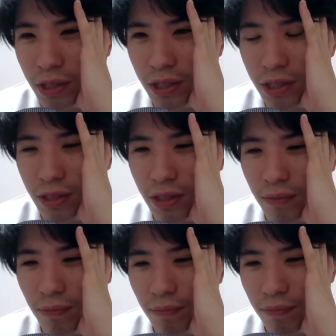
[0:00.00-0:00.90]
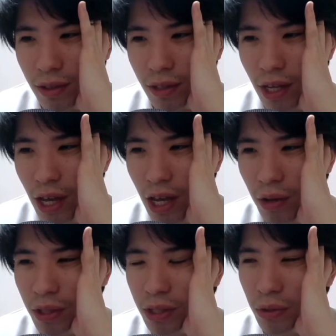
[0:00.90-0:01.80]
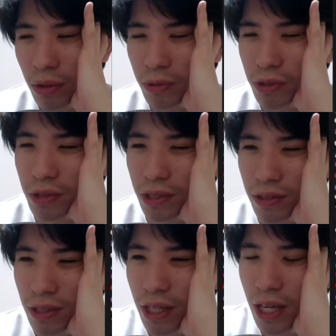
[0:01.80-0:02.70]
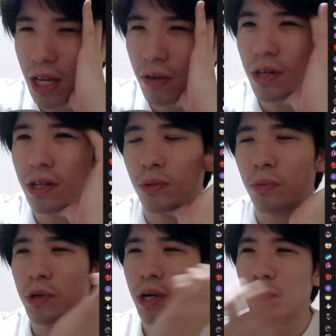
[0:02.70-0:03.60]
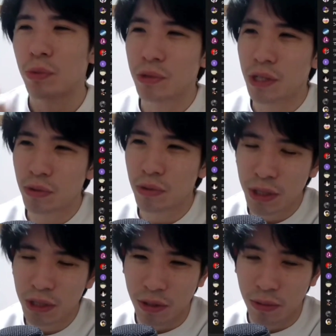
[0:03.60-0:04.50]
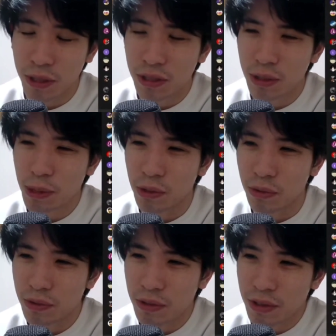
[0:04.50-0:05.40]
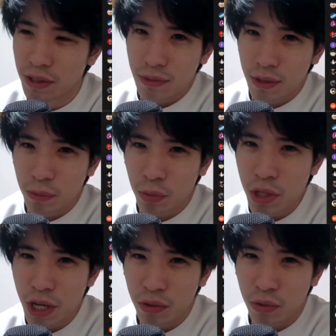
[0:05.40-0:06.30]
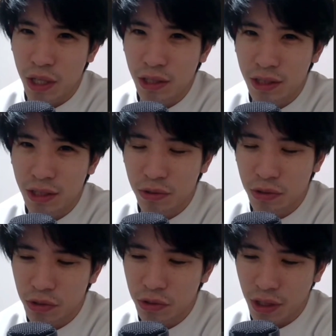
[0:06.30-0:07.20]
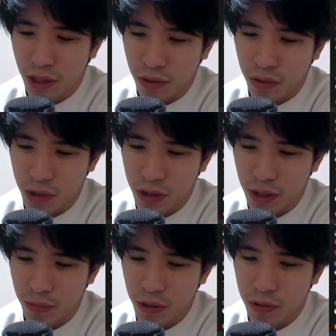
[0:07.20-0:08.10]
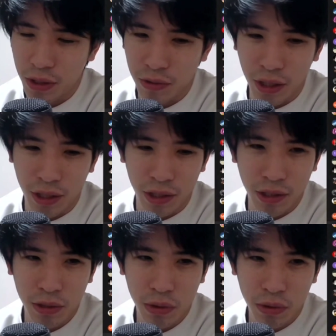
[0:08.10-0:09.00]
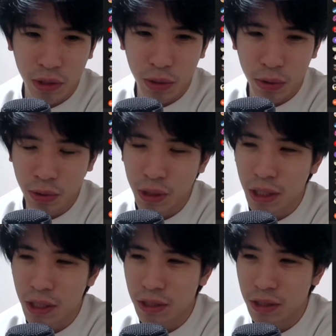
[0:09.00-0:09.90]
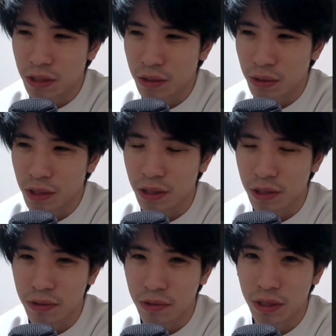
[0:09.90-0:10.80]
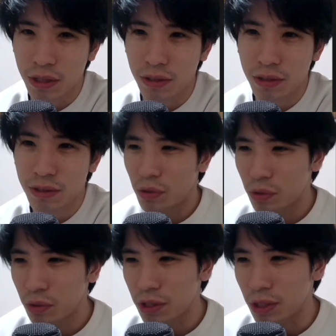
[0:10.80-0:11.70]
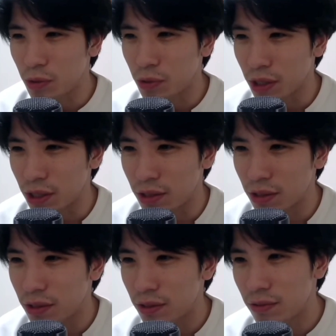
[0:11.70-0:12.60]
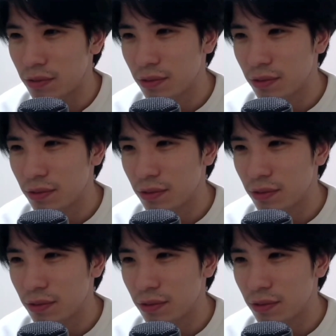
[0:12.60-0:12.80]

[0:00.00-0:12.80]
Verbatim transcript: たりして。ヘイワードとかもそうなんだよね。ヘイワード、ボヤン・ボグナノビッチとかめっちゃ迷う。ボヤンをランニングシューターとして見るにはちょっといろいろやりすぎてる気がするしどうしたもんかなっていう